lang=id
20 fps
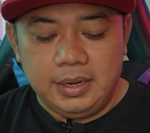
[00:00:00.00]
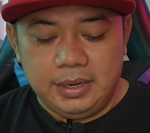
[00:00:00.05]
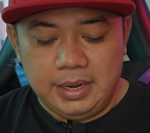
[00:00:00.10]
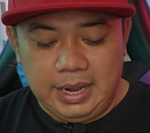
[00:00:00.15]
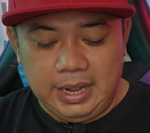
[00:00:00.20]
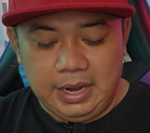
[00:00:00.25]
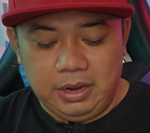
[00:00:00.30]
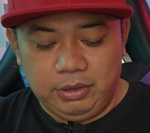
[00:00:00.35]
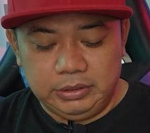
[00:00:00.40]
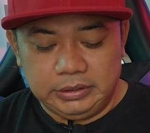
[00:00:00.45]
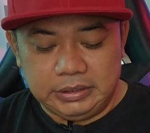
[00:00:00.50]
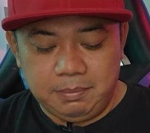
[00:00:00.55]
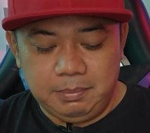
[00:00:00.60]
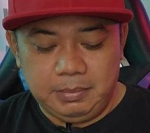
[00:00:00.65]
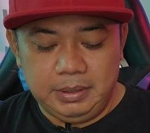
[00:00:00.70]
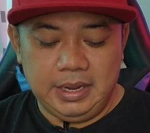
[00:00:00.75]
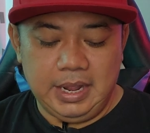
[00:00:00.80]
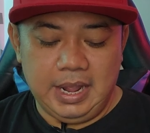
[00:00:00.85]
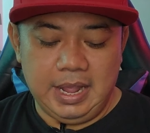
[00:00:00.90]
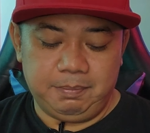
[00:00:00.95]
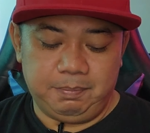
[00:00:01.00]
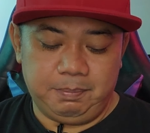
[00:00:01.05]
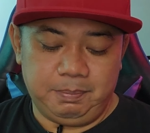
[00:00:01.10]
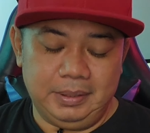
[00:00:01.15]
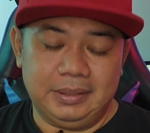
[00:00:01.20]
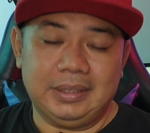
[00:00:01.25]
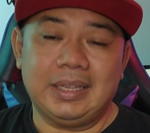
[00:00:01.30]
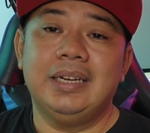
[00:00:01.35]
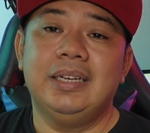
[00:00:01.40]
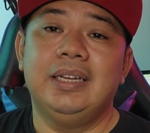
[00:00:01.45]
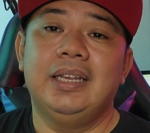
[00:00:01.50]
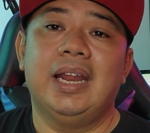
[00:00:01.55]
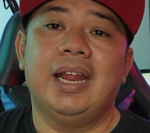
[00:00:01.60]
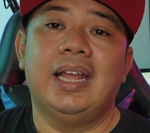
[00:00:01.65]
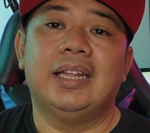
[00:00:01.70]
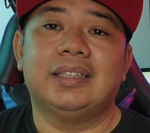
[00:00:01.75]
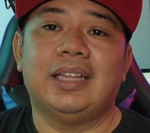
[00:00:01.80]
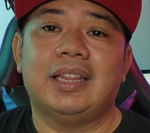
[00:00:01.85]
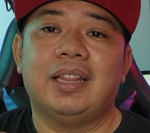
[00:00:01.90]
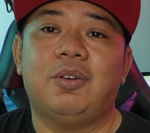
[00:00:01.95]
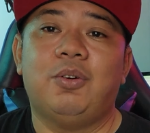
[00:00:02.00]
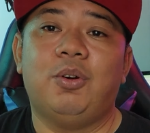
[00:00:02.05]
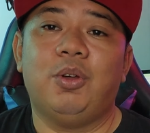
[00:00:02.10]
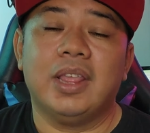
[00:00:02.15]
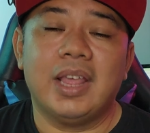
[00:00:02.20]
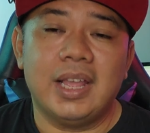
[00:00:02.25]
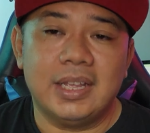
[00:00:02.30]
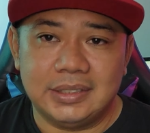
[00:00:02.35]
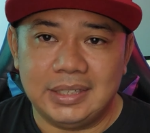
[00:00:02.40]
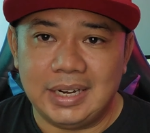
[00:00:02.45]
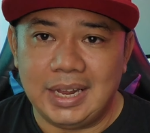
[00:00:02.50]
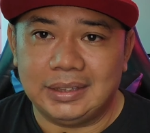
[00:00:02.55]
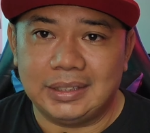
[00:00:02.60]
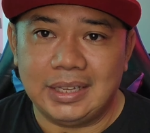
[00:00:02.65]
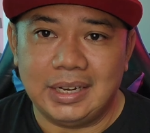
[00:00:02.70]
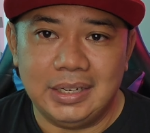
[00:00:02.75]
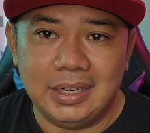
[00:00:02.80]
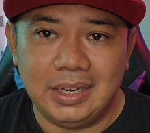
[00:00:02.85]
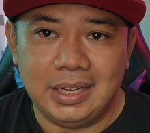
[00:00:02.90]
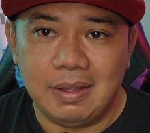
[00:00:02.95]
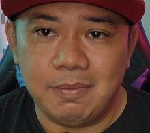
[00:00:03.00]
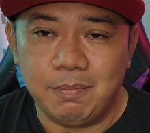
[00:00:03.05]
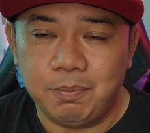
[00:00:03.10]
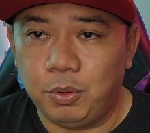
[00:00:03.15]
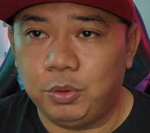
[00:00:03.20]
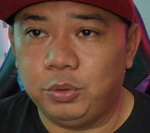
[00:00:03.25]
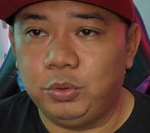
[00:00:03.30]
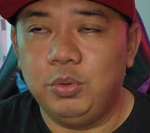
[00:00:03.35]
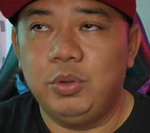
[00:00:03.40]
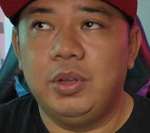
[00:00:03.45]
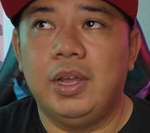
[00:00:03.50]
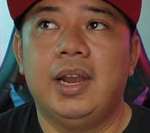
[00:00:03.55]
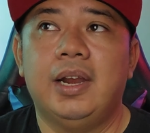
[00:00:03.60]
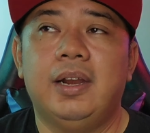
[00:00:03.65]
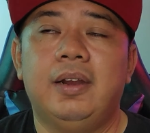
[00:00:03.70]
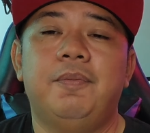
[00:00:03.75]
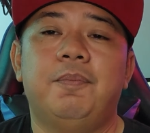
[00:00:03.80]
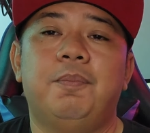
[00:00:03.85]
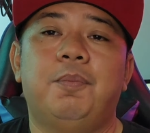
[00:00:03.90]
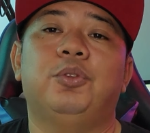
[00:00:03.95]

Nah kalau kita melihat pertandingan antara Korea Selatan dengan Portugal,